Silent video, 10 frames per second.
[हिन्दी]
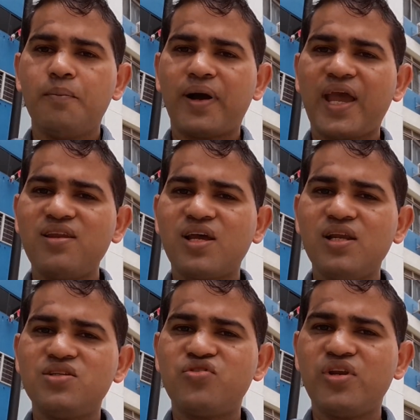
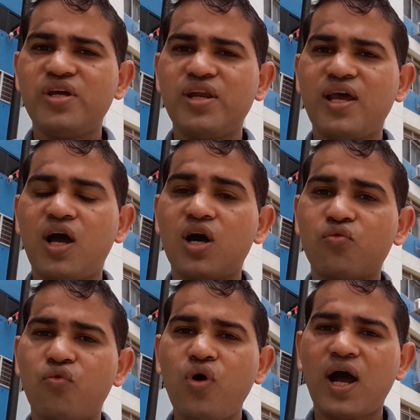मकैनिकल इंजीनियर है और
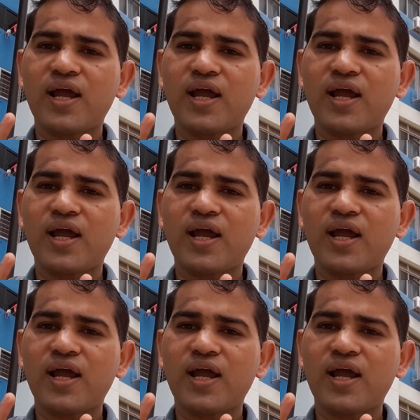वो